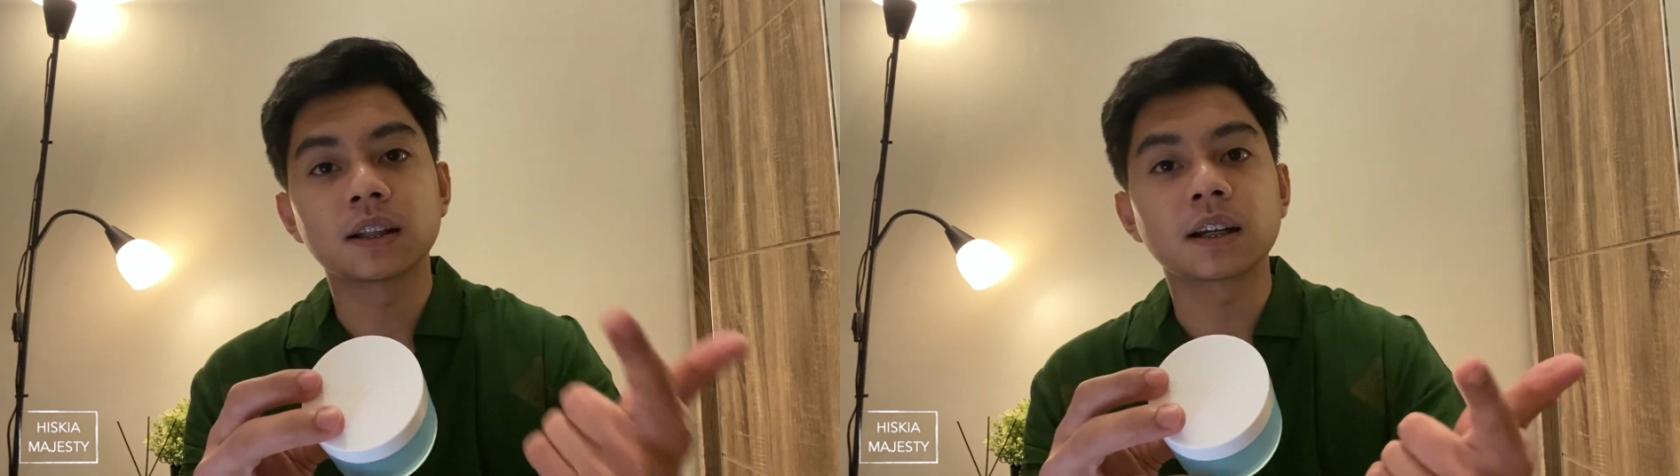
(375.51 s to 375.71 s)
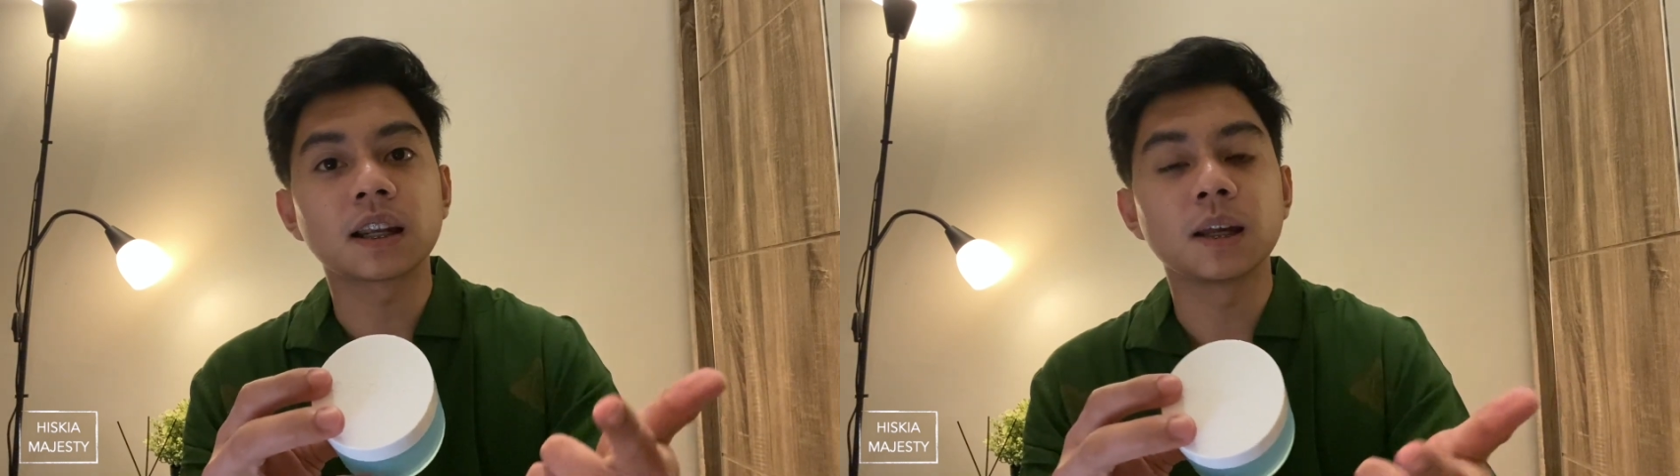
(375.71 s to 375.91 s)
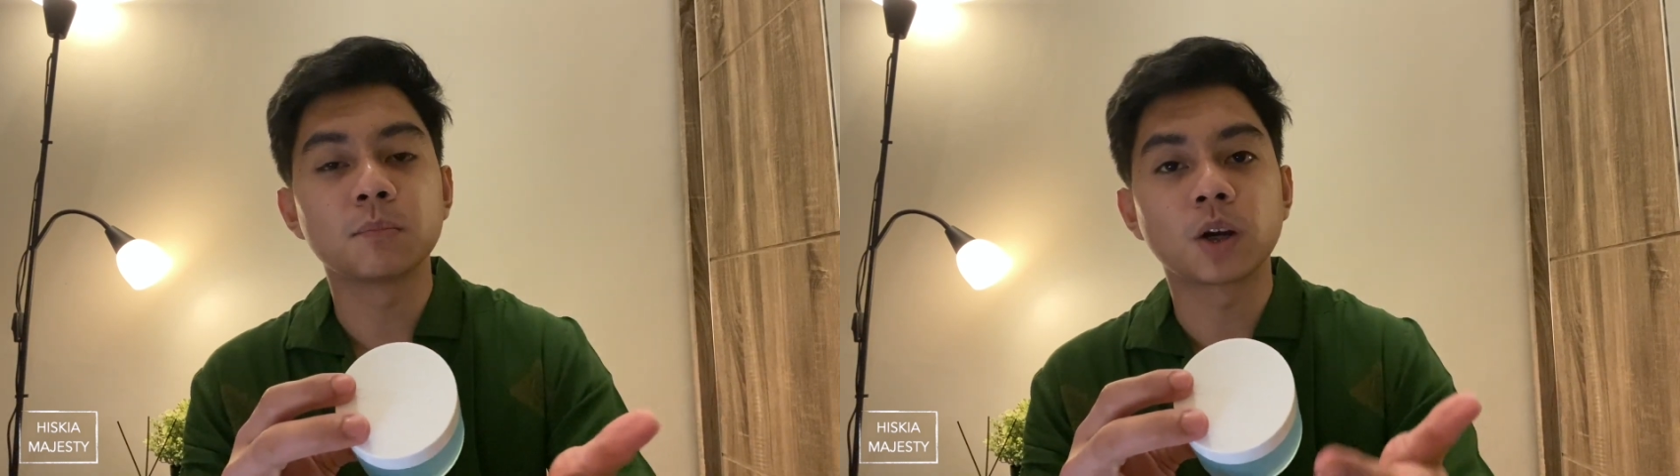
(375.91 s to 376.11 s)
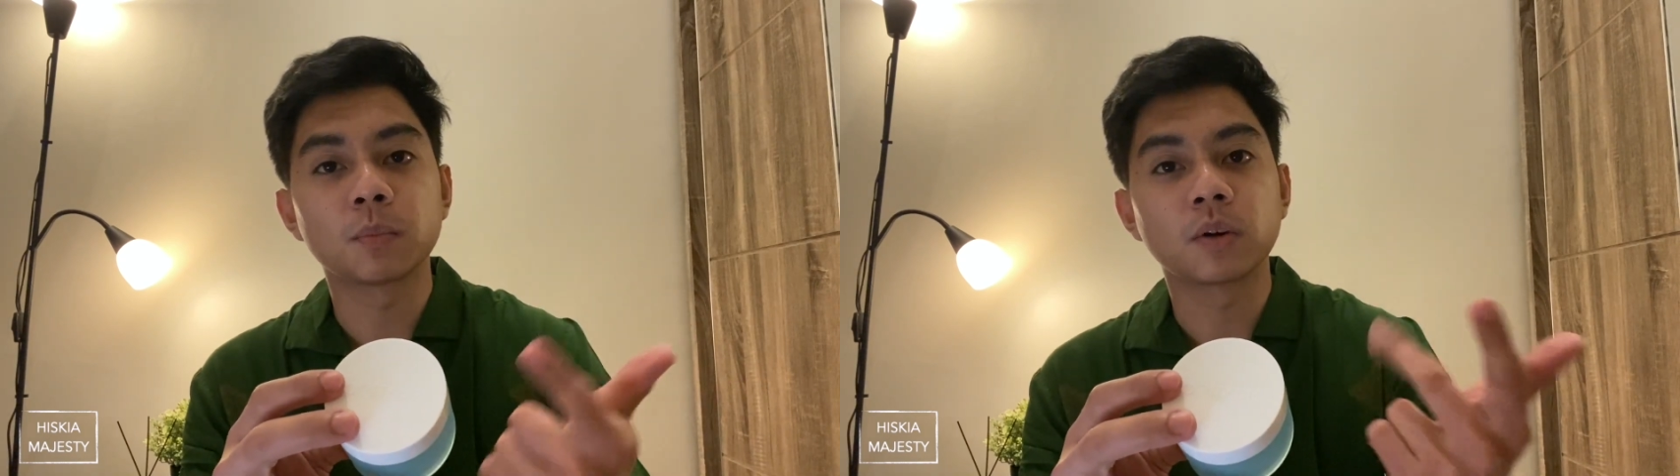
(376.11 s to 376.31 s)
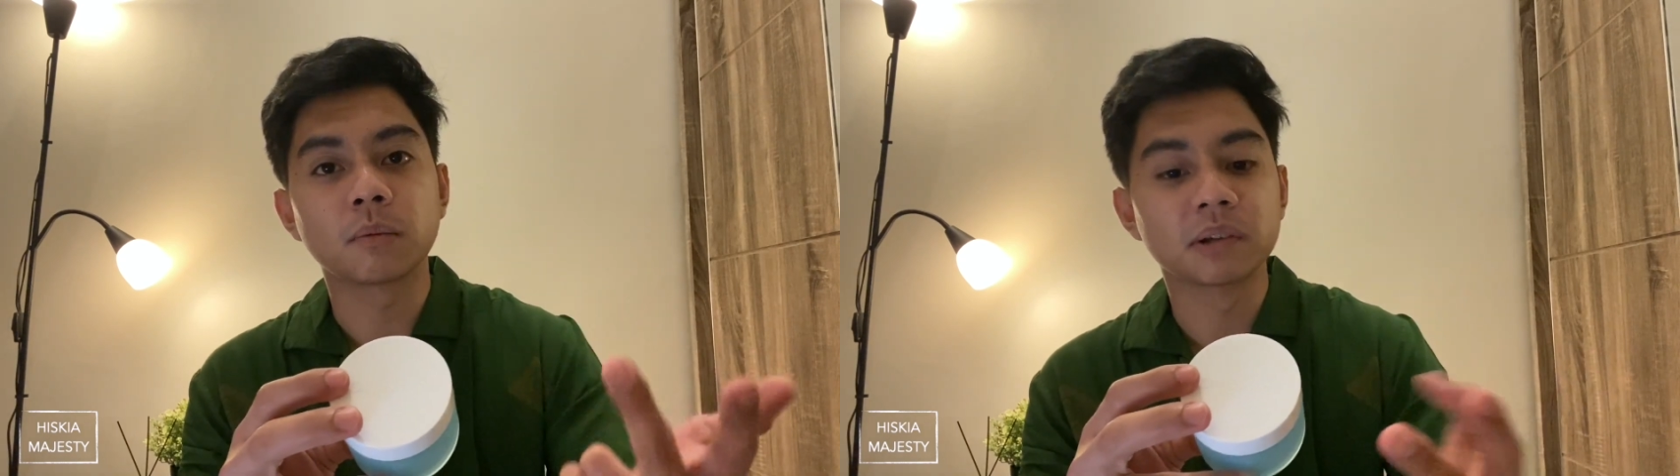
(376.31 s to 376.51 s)
kering
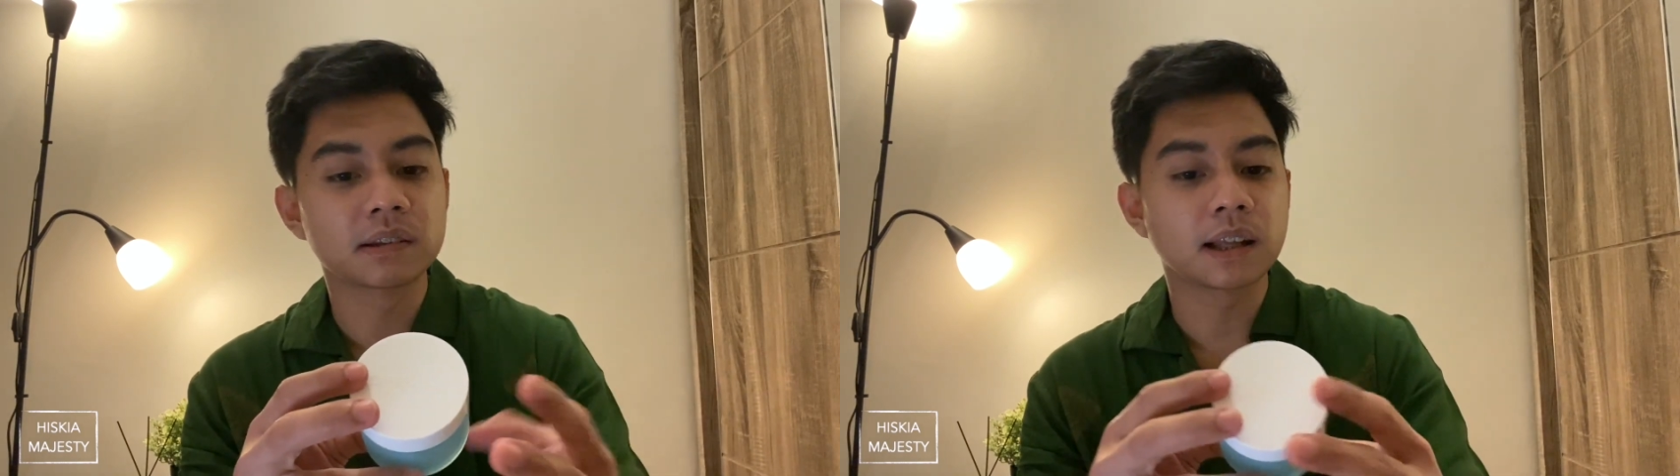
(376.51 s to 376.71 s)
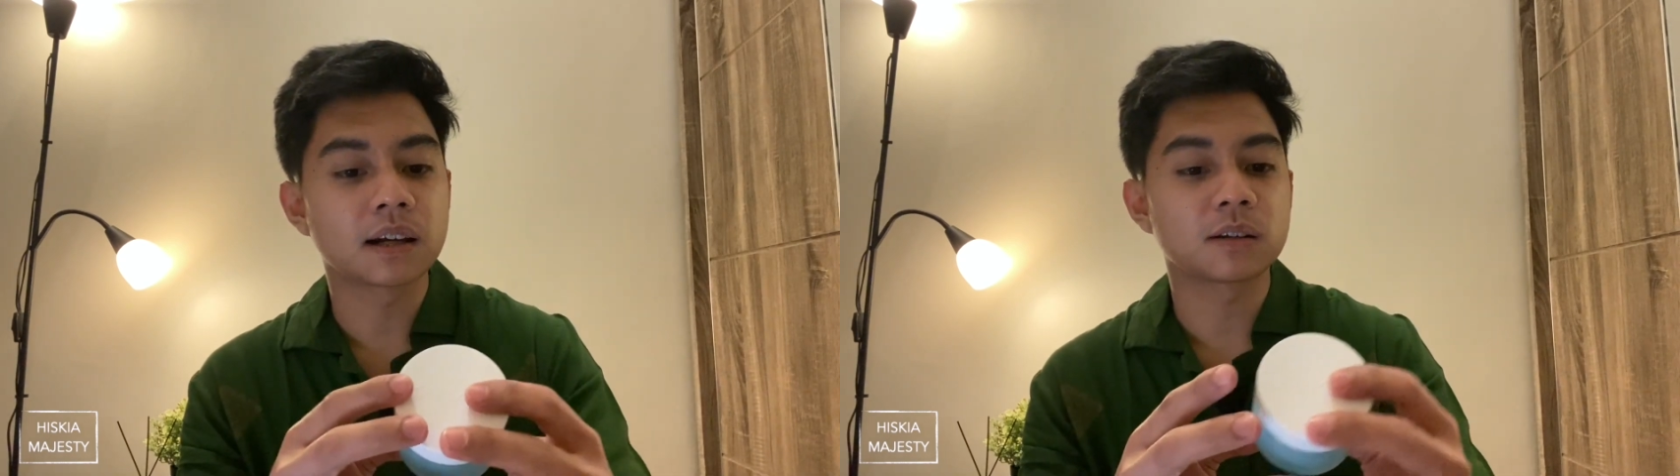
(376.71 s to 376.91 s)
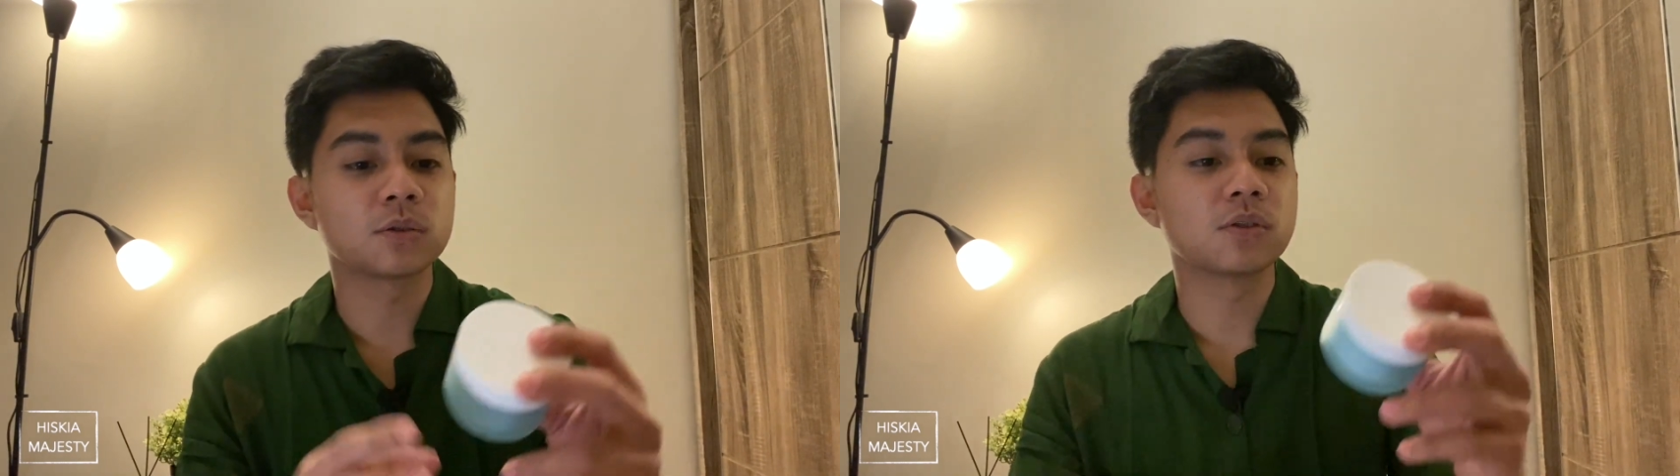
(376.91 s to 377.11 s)
pori-pori besar dan